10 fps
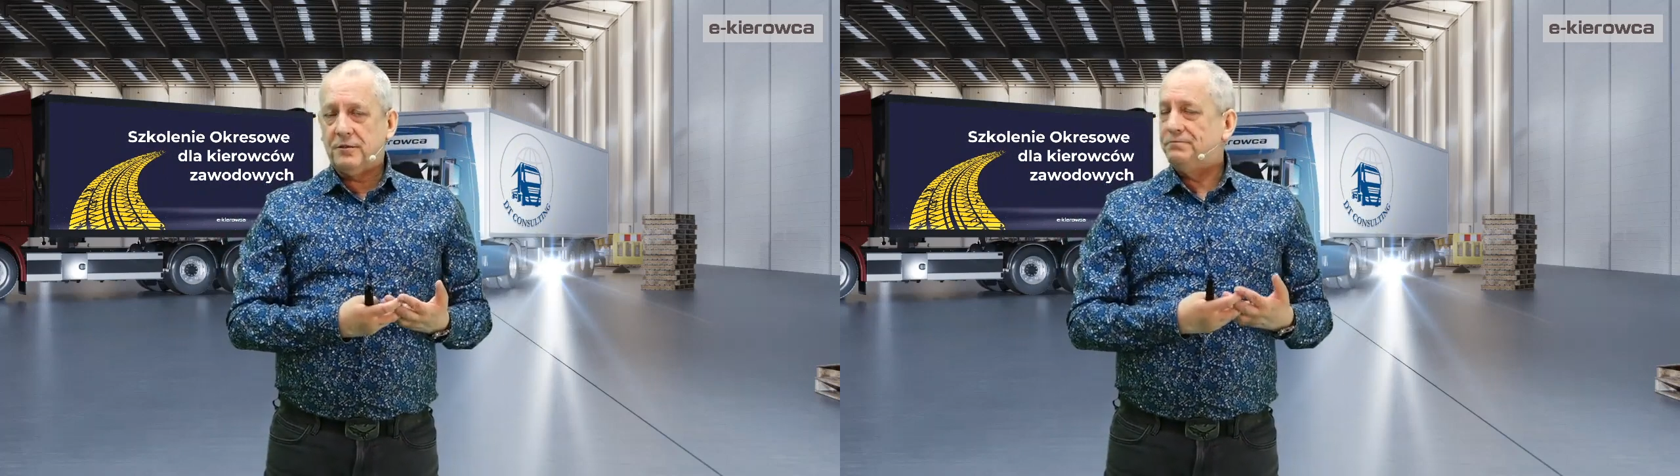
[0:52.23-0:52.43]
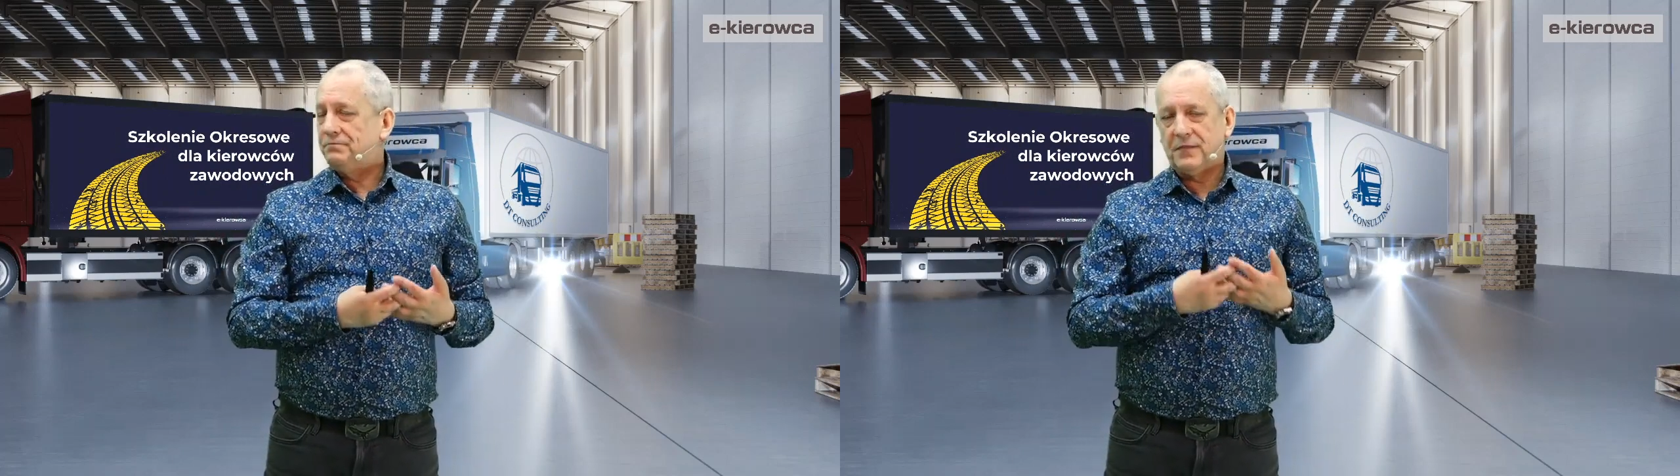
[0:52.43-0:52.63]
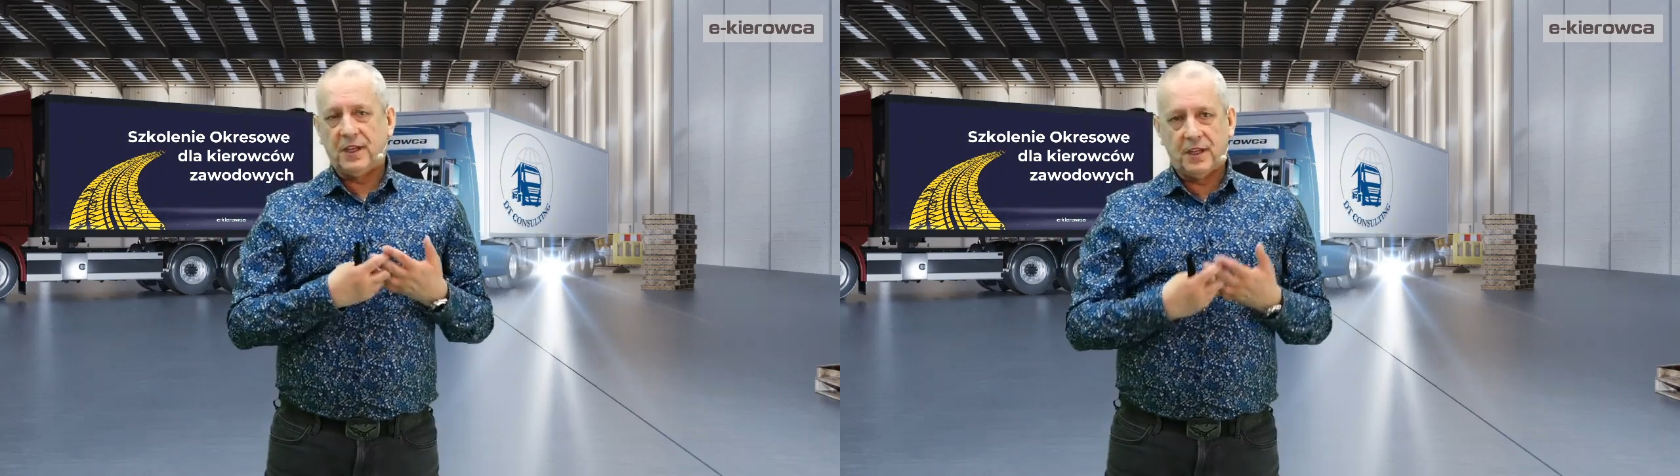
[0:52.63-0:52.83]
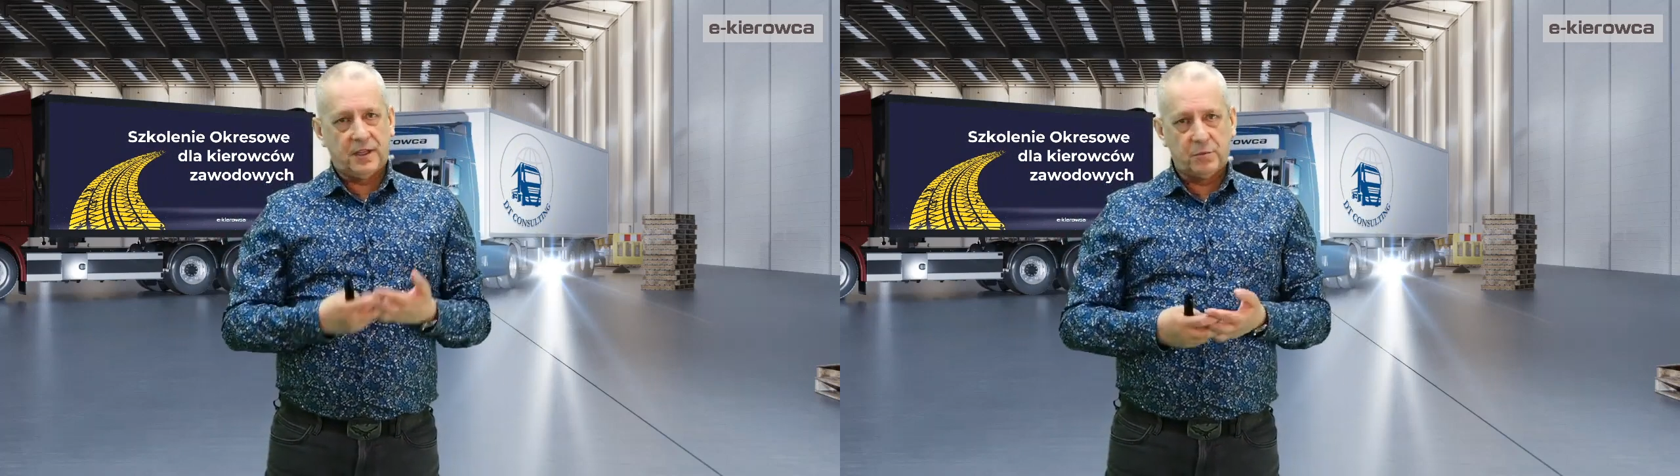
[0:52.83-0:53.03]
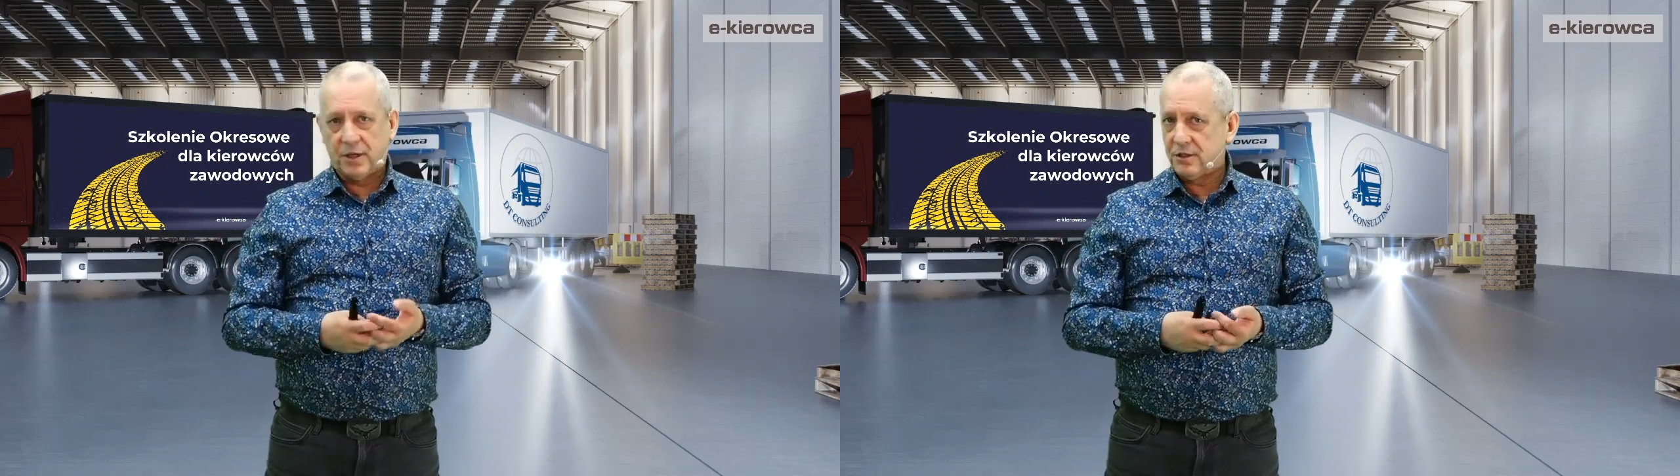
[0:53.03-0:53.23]
Nie, nie
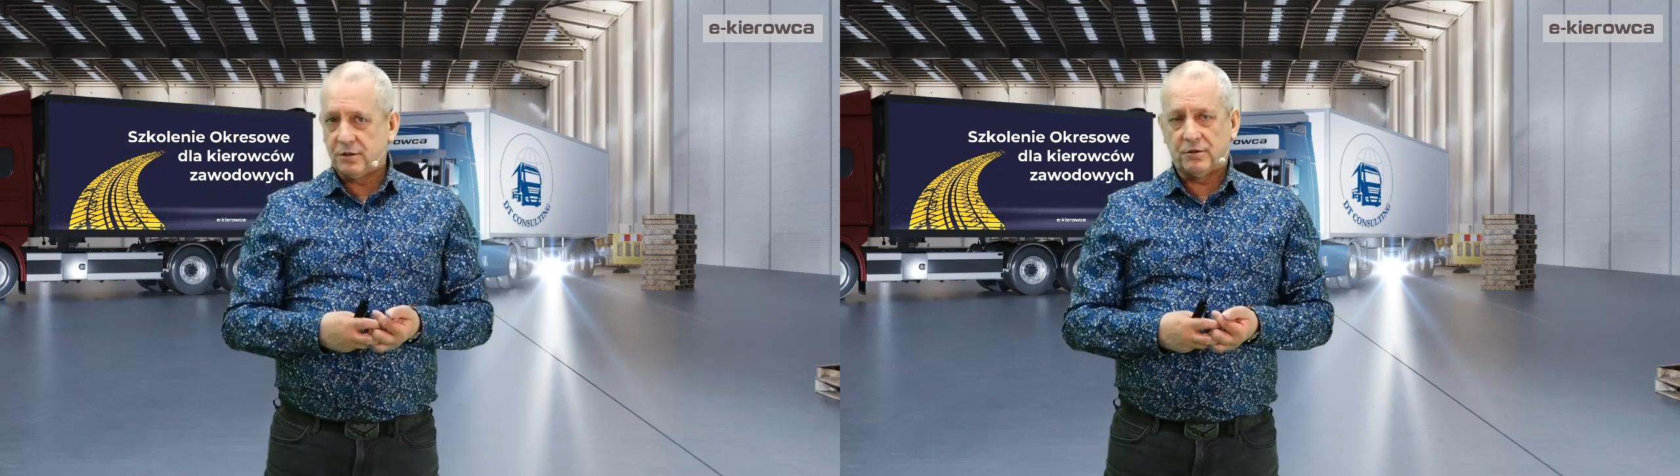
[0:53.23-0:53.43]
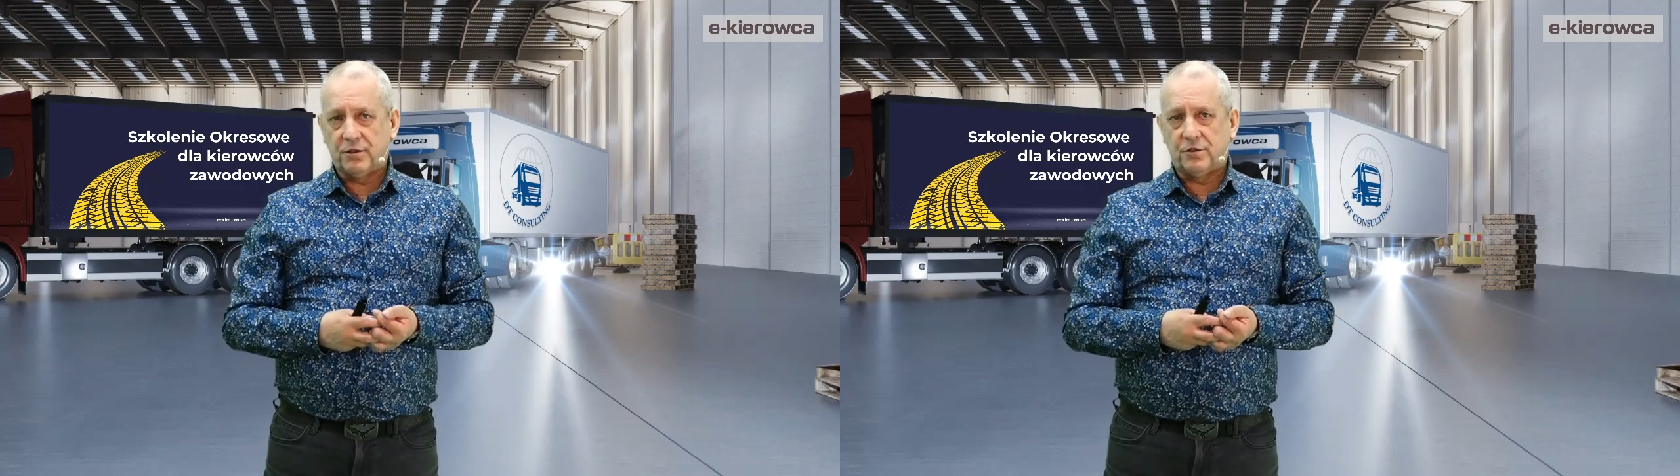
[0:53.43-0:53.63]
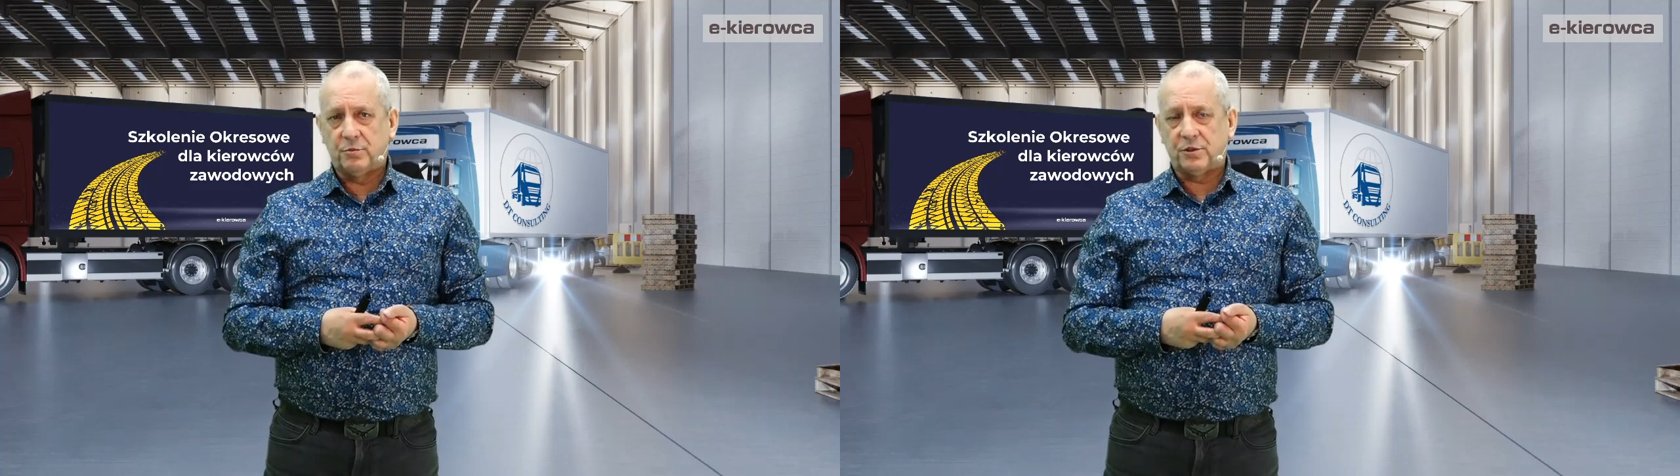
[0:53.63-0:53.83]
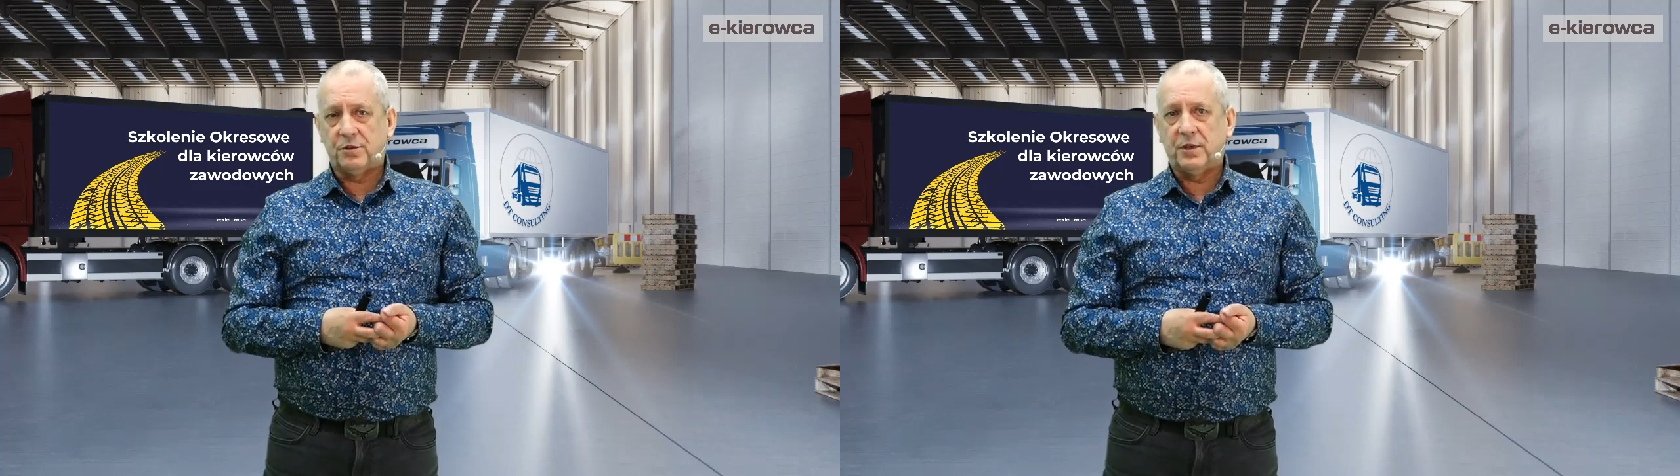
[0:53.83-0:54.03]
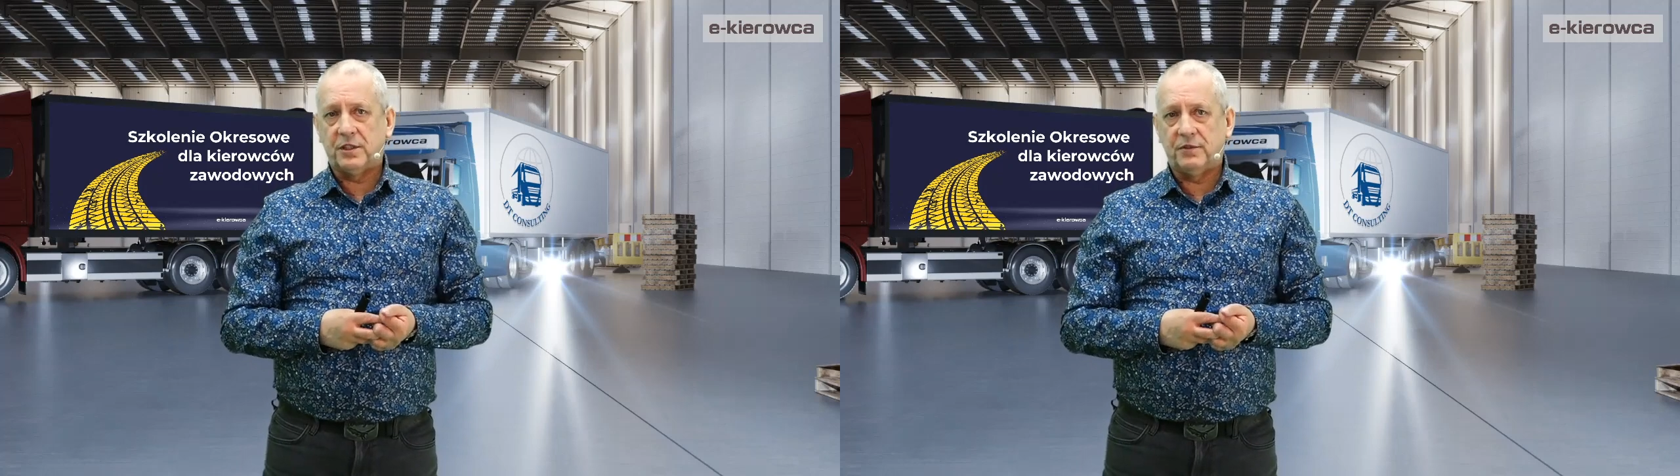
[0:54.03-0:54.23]
będzie dotyczył, proszę
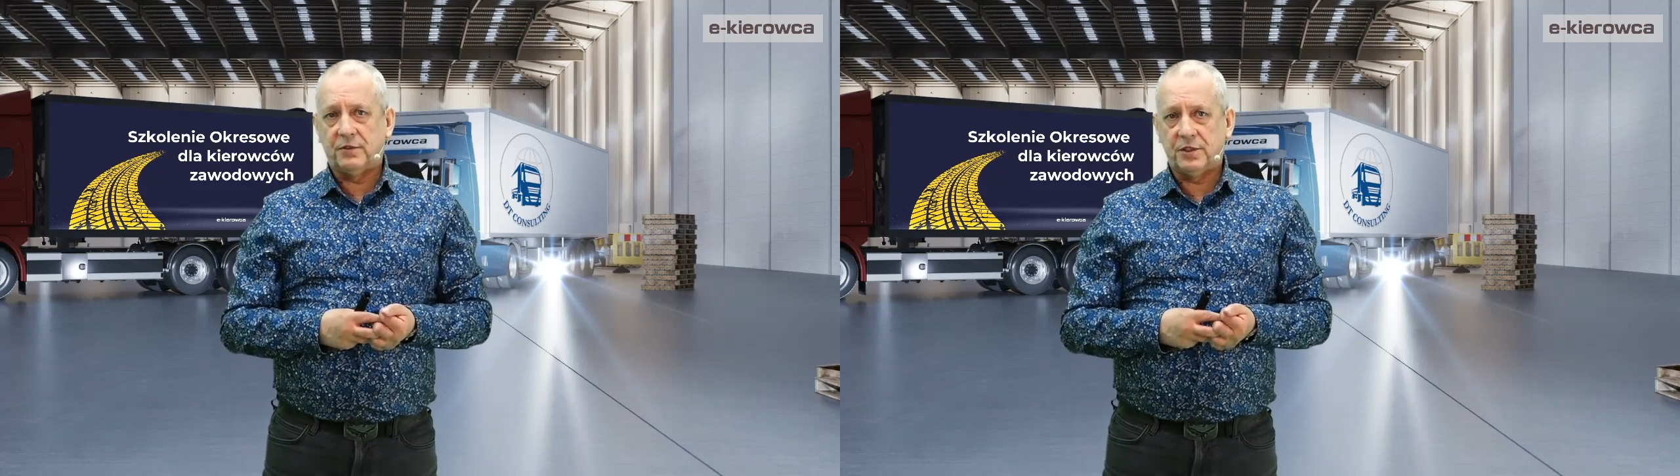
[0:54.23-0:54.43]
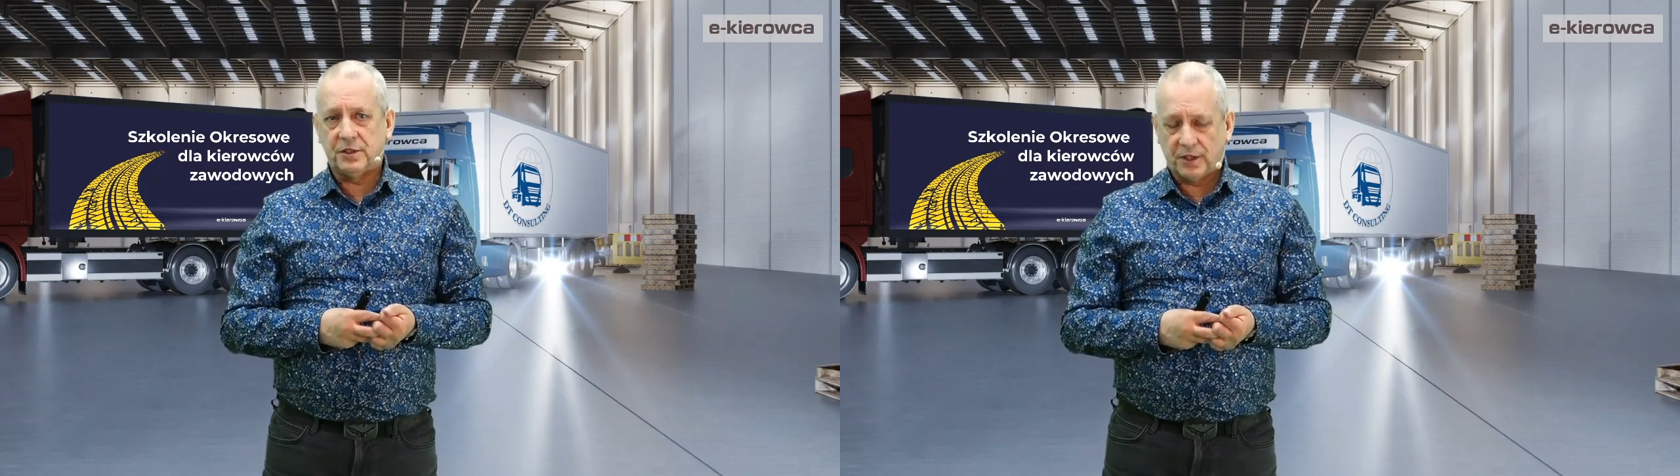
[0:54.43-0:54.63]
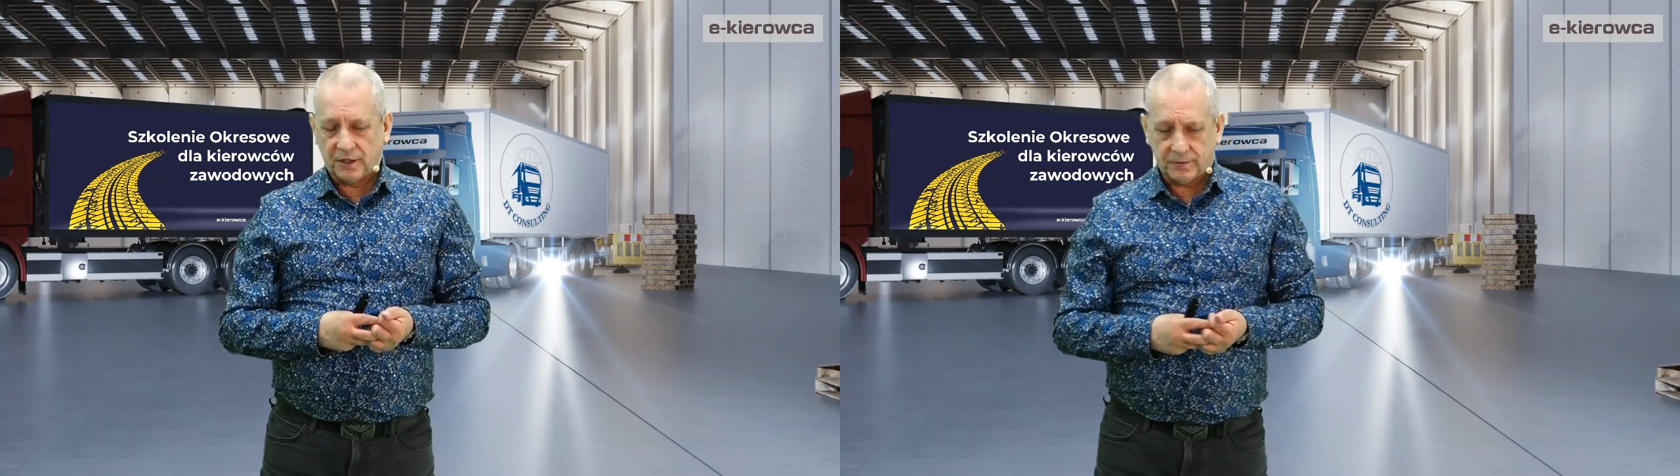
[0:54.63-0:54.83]
Państwa, wszystkich.